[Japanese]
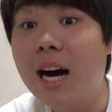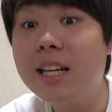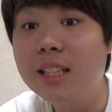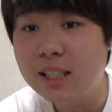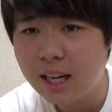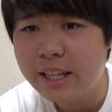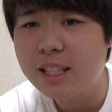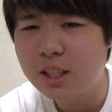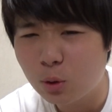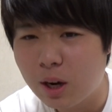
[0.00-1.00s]
なりたい
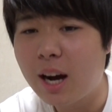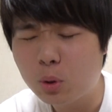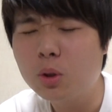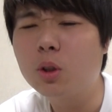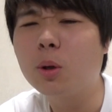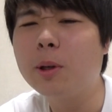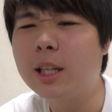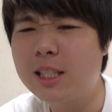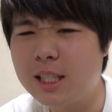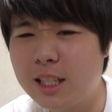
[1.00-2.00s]
人が僕の友
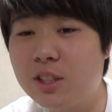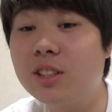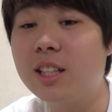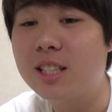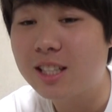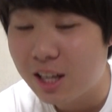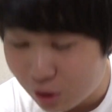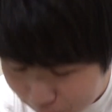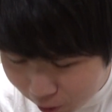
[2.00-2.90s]
達にいるんですけど